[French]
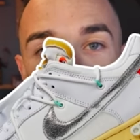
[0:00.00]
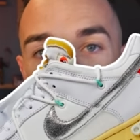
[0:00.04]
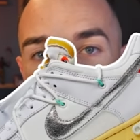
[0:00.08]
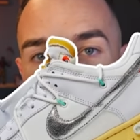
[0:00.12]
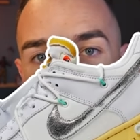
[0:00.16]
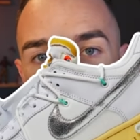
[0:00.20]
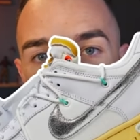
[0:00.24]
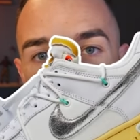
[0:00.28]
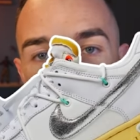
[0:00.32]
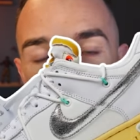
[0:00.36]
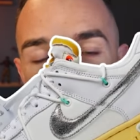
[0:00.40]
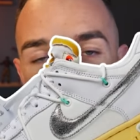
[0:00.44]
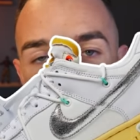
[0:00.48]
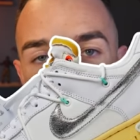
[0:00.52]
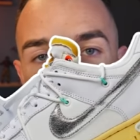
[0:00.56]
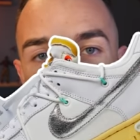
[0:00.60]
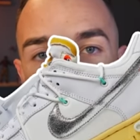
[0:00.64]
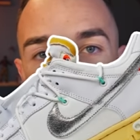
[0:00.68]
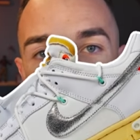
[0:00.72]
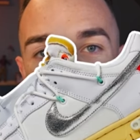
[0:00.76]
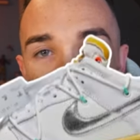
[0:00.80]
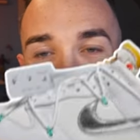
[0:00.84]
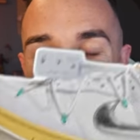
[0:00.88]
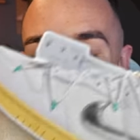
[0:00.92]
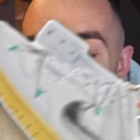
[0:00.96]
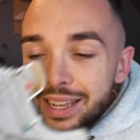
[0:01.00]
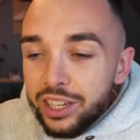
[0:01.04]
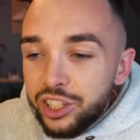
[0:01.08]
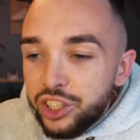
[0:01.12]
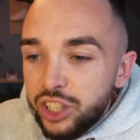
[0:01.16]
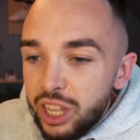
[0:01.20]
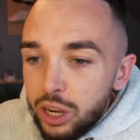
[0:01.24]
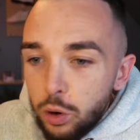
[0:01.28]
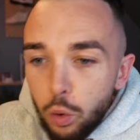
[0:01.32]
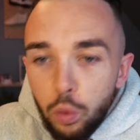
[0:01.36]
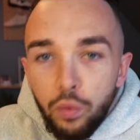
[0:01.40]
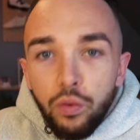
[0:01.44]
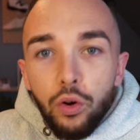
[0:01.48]
c'est bien, c'est cool, mais je
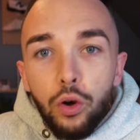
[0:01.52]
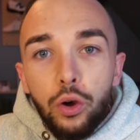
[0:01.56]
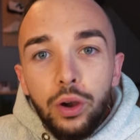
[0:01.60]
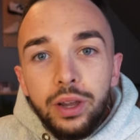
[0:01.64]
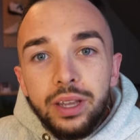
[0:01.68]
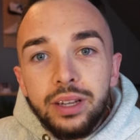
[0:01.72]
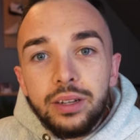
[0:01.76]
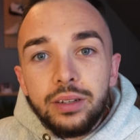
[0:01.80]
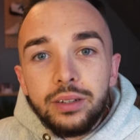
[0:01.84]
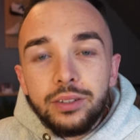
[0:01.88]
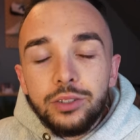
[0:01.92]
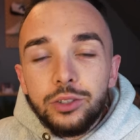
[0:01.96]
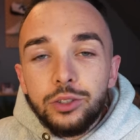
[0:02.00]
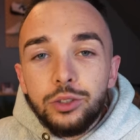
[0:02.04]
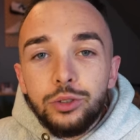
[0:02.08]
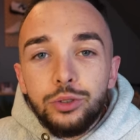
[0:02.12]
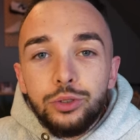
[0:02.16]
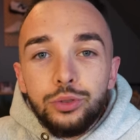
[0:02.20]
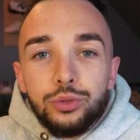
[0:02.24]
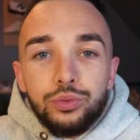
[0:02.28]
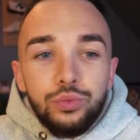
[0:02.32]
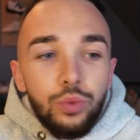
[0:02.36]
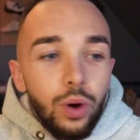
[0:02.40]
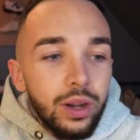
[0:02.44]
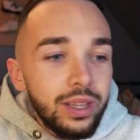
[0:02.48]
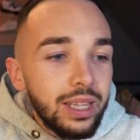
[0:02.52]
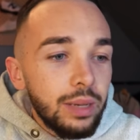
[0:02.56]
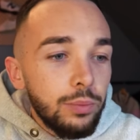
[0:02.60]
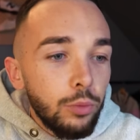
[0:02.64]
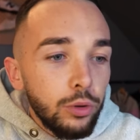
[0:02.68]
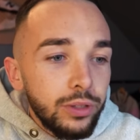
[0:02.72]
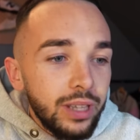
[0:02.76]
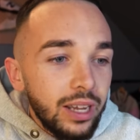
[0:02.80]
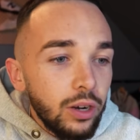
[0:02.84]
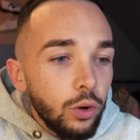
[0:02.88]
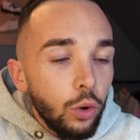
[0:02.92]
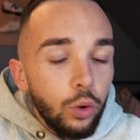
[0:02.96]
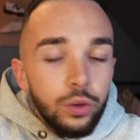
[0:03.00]
découvre rien. Je vois des
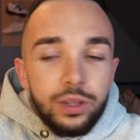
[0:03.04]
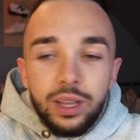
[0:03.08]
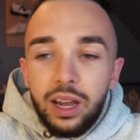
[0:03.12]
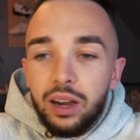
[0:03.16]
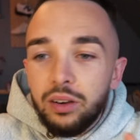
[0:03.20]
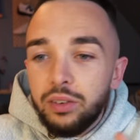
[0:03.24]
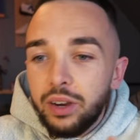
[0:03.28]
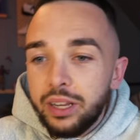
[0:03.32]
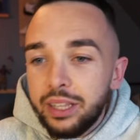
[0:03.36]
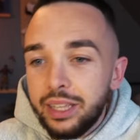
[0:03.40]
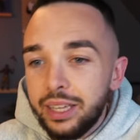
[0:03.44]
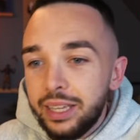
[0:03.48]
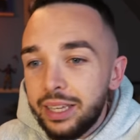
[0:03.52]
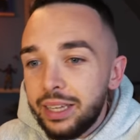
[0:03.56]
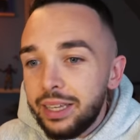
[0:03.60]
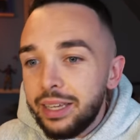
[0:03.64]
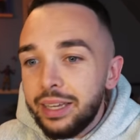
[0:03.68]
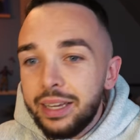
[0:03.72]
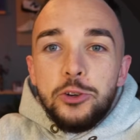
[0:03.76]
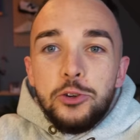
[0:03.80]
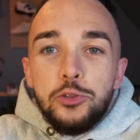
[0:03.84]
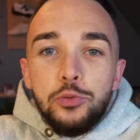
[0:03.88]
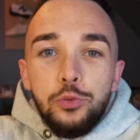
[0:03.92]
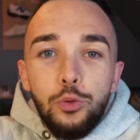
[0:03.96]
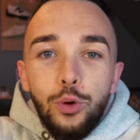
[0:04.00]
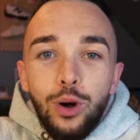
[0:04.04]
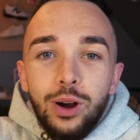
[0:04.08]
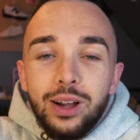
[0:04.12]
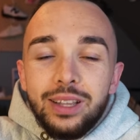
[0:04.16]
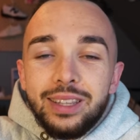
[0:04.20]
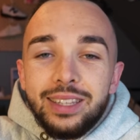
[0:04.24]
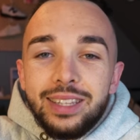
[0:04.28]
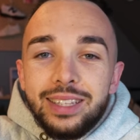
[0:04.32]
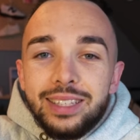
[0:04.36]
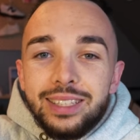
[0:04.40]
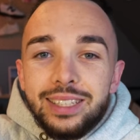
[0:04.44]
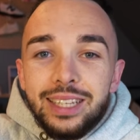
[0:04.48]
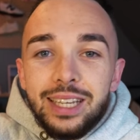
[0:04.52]
modèles retravaillés, je vois
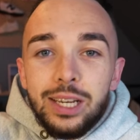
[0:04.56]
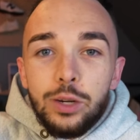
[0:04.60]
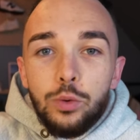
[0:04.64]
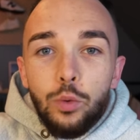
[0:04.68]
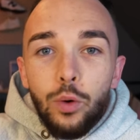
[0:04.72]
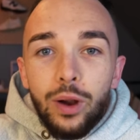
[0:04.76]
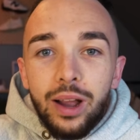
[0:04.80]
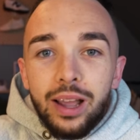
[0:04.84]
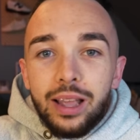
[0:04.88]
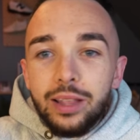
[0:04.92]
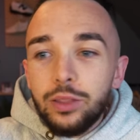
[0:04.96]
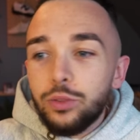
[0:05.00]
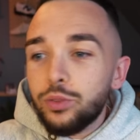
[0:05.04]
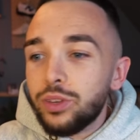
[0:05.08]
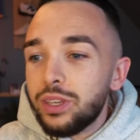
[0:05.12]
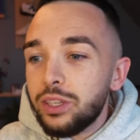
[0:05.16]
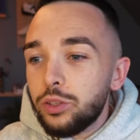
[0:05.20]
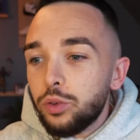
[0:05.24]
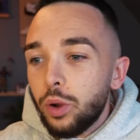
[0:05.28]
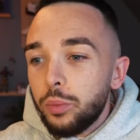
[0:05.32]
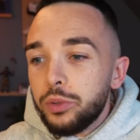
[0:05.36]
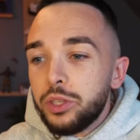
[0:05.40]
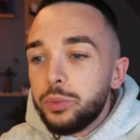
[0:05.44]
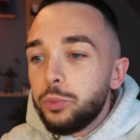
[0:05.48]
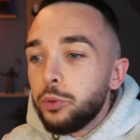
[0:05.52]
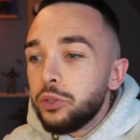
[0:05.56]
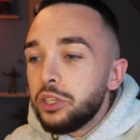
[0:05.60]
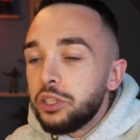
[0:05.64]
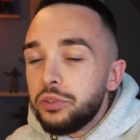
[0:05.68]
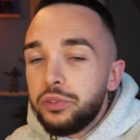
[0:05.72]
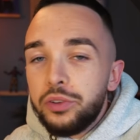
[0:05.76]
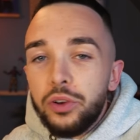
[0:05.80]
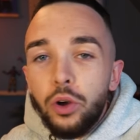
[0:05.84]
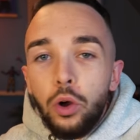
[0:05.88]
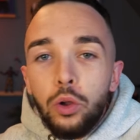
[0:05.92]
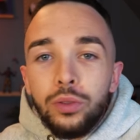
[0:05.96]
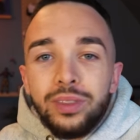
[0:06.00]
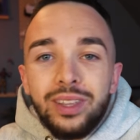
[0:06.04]
des silhouettes qui sont un petit peu
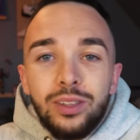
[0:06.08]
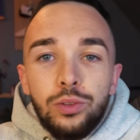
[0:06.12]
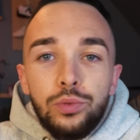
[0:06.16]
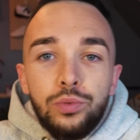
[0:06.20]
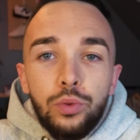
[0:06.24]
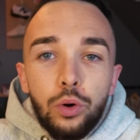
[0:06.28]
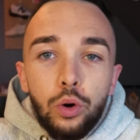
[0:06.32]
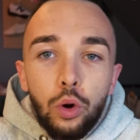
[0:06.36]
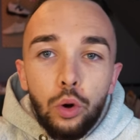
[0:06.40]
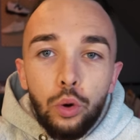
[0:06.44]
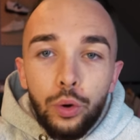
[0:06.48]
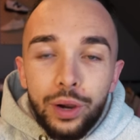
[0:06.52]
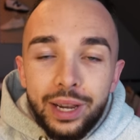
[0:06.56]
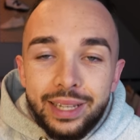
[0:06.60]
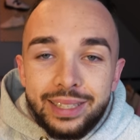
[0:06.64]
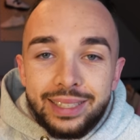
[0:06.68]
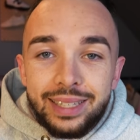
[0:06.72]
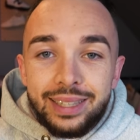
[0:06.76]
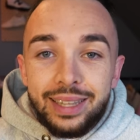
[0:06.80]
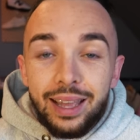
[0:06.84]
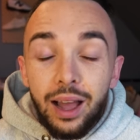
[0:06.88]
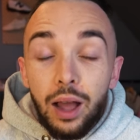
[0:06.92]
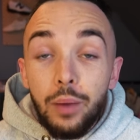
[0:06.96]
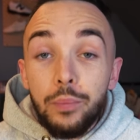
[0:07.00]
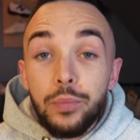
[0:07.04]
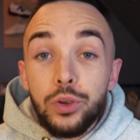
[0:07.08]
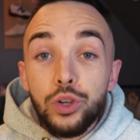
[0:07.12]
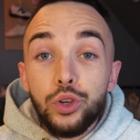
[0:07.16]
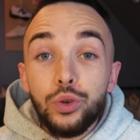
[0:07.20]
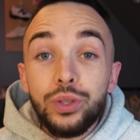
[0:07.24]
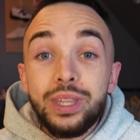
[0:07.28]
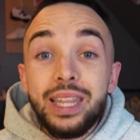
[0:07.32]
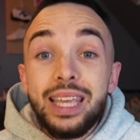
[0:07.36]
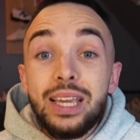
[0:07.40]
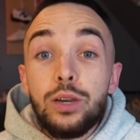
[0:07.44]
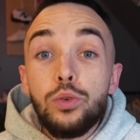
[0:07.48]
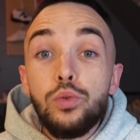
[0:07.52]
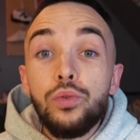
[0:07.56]
différentes, des nouveaux coloris, etc. Mais je
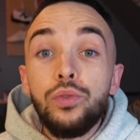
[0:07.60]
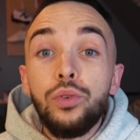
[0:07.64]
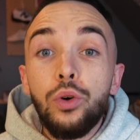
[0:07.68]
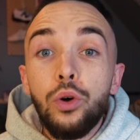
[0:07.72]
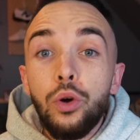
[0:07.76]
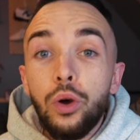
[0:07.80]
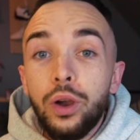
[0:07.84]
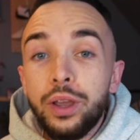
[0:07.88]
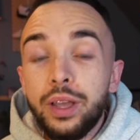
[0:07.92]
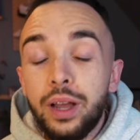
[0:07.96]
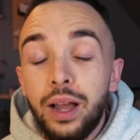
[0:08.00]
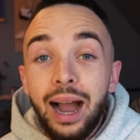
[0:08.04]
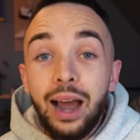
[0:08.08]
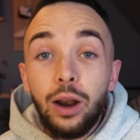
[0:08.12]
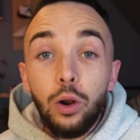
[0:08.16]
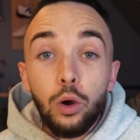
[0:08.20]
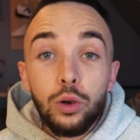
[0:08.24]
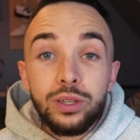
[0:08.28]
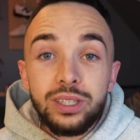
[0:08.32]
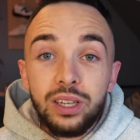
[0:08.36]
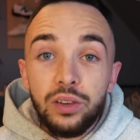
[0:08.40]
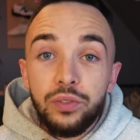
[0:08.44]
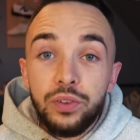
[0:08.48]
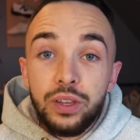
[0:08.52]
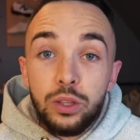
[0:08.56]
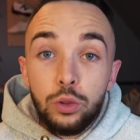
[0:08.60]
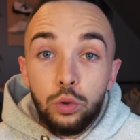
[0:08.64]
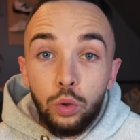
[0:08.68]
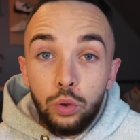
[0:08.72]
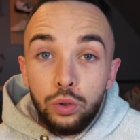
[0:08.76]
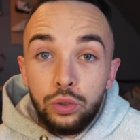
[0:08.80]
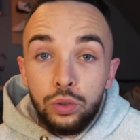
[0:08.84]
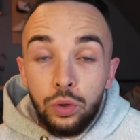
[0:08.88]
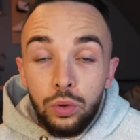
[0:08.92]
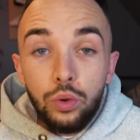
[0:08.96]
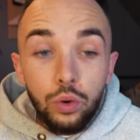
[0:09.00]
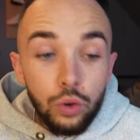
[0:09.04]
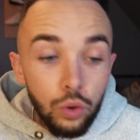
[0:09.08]
découvre rien. Alors que ça fait
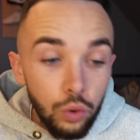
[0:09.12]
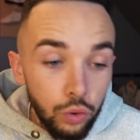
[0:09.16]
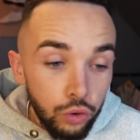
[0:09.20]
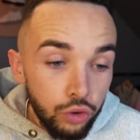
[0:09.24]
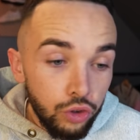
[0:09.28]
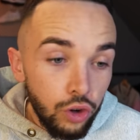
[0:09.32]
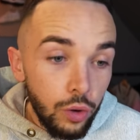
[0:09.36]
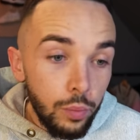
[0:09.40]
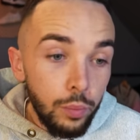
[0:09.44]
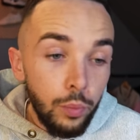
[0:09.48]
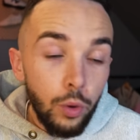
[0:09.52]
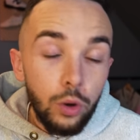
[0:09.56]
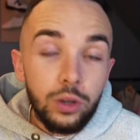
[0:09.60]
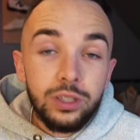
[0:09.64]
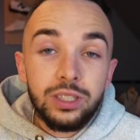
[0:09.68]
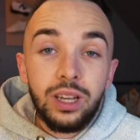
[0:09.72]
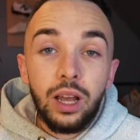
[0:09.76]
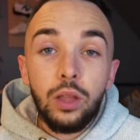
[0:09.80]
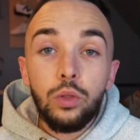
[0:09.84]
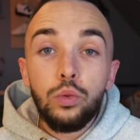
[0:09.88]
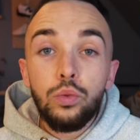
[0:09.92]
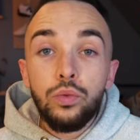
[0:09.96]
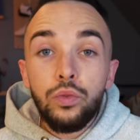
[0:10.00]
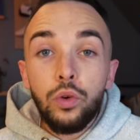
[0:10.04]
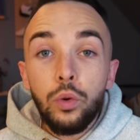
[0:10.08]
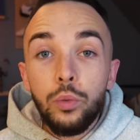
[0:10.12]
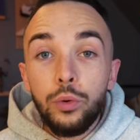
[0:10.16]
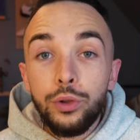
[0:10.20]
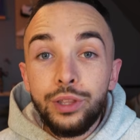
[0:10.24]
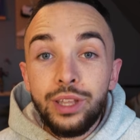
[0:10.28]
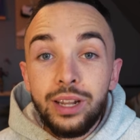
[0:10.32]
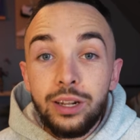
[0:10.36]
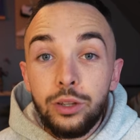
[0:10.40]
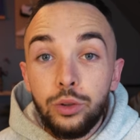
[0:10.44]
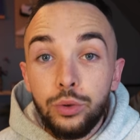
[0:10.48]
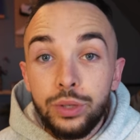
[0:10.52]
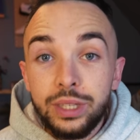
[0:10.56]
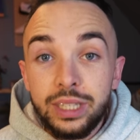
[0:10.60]
deux ans que quand j'unboxe un nouveau
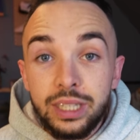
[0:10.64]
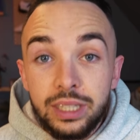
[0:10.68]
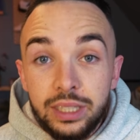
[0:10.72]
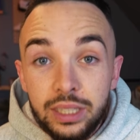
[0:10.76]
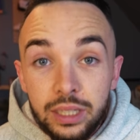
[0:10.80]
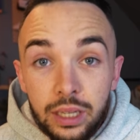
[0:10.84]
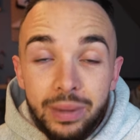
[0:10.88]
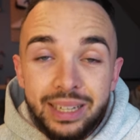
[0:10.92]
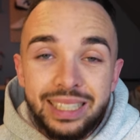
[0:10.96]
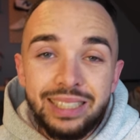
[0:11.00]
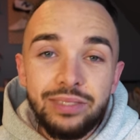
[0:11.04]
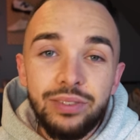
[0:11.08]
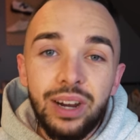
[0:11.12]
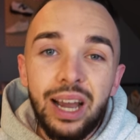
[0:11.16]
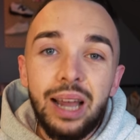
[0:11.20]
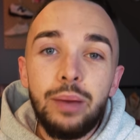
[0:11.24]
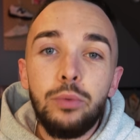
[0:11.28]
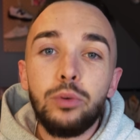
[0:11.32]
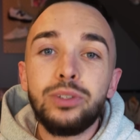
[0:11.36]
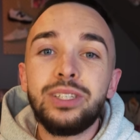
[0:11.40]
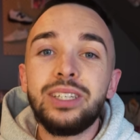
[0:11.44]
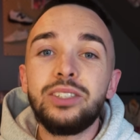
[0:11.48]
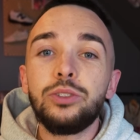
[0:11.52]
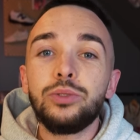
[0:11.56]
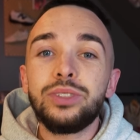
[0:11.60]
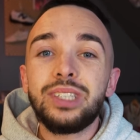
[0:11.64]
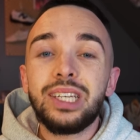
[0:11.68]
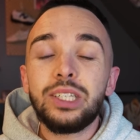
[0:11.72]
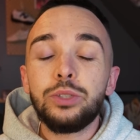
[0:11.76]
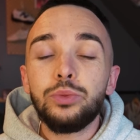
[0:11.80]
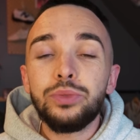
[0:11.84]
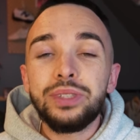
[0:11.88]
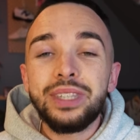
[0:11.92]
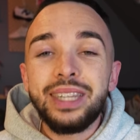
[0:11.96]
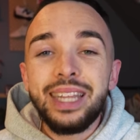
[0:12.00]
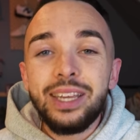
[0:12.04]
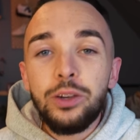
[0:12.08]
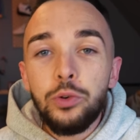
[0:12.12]
modèle de Yeezy, bah, j'ai vraiment cette
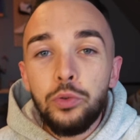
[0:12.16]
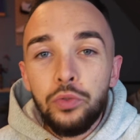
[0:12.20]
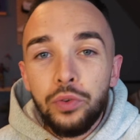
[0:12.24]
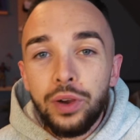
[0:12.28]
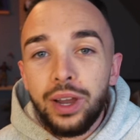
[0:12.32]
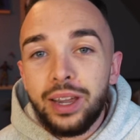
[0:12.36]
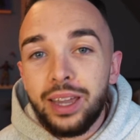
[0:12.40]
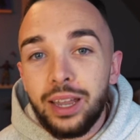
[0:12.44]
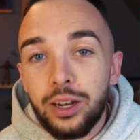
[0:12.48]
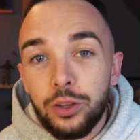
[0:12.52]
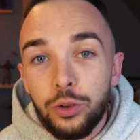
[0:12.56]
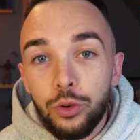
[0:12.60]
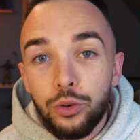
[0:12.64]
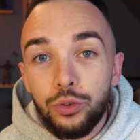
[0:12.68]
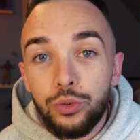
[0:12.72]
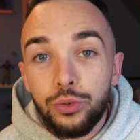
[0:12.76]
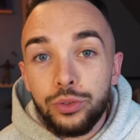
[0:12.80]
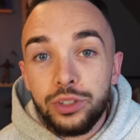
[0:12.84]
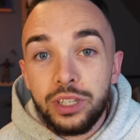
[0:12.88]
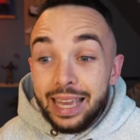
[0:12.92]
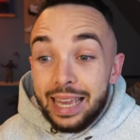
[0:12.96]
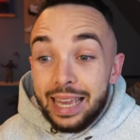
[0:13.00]
sensation de découvrir quelque chose.